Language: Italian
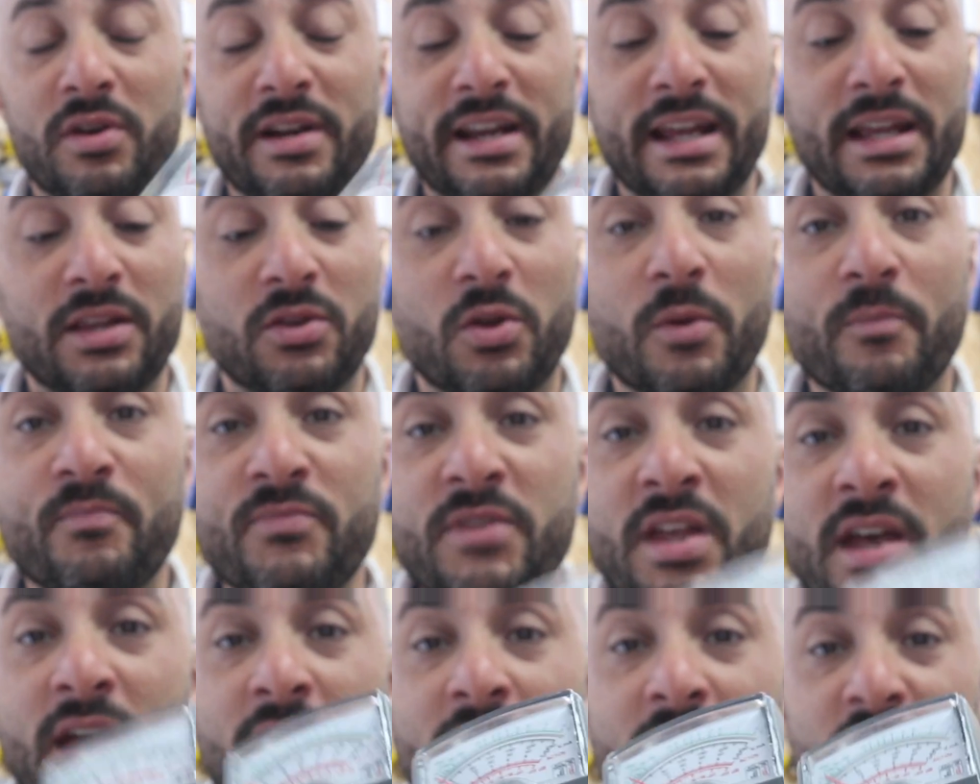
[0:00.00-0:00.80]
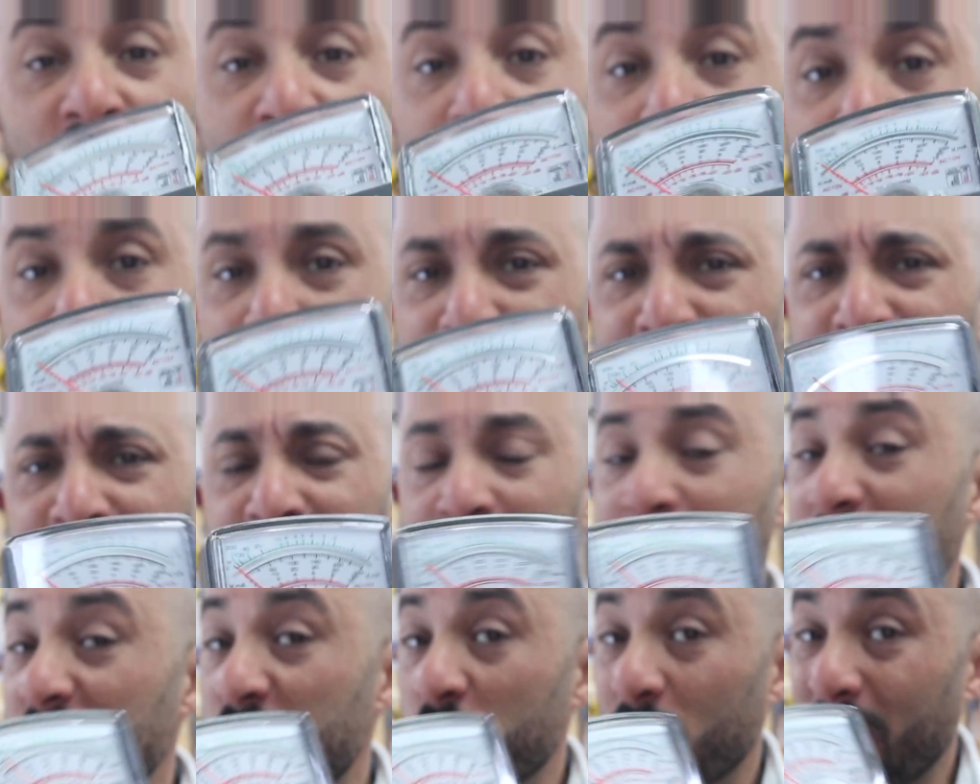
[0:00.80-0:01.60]
credo, ci permette
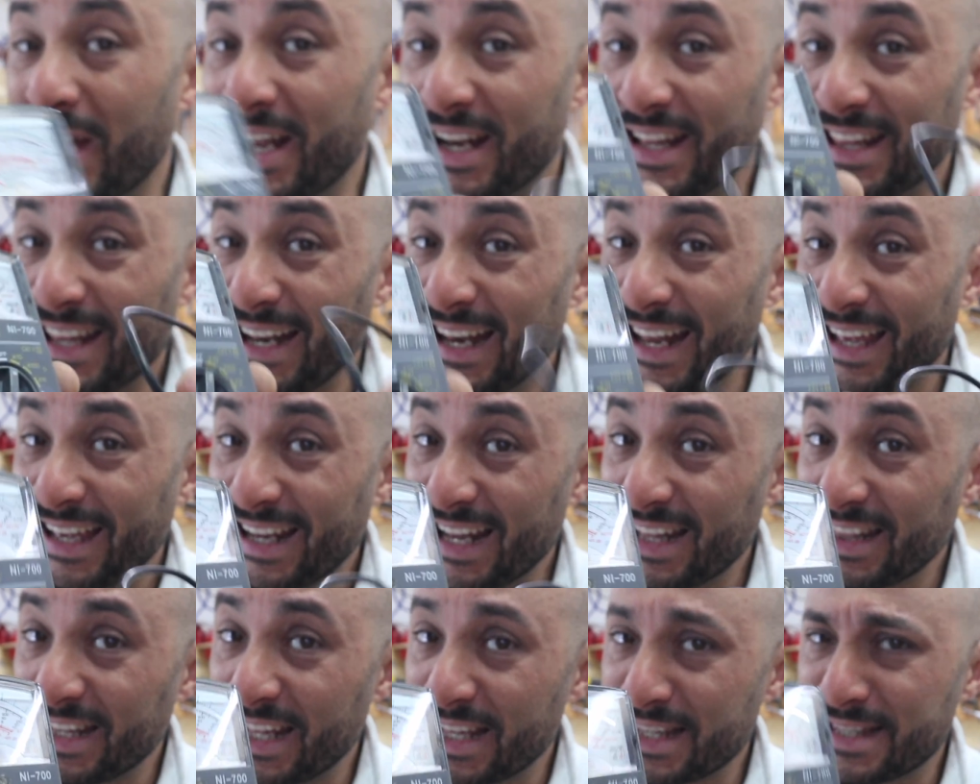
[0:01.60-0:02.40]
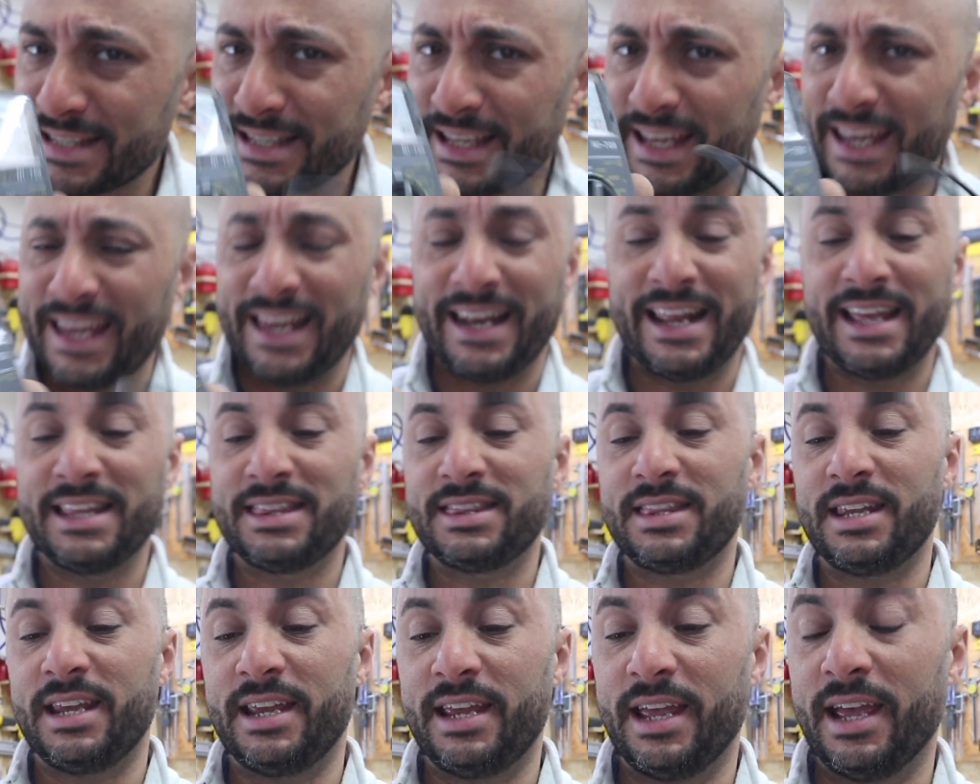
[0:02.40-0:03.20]
di misurare delle grandezze
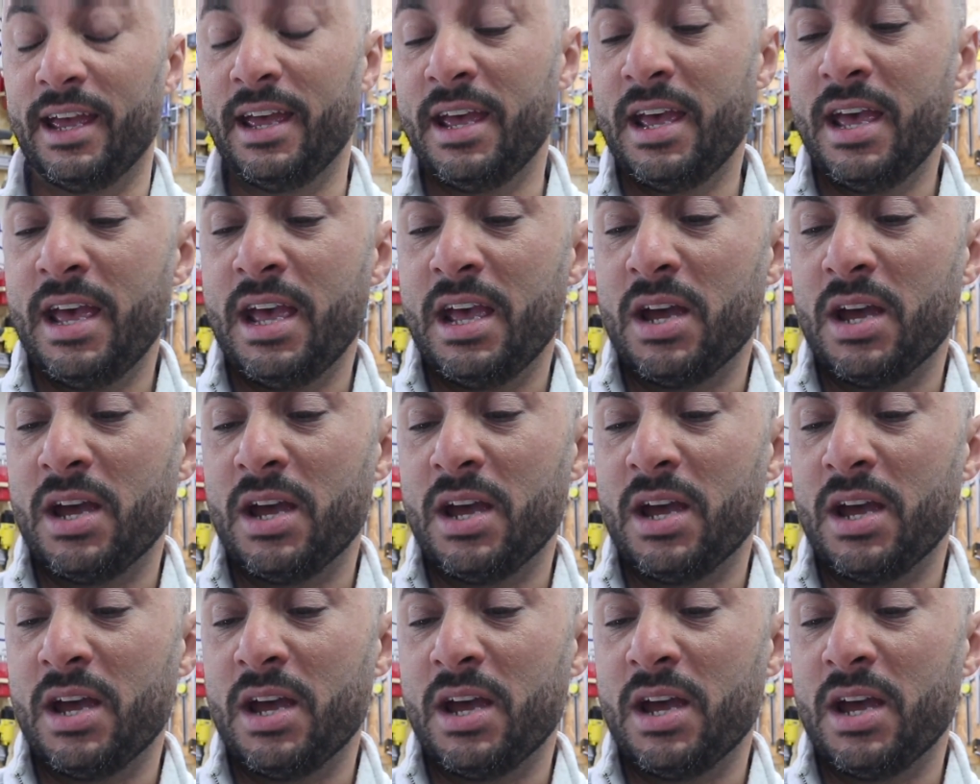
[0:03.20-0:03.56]
elettriche.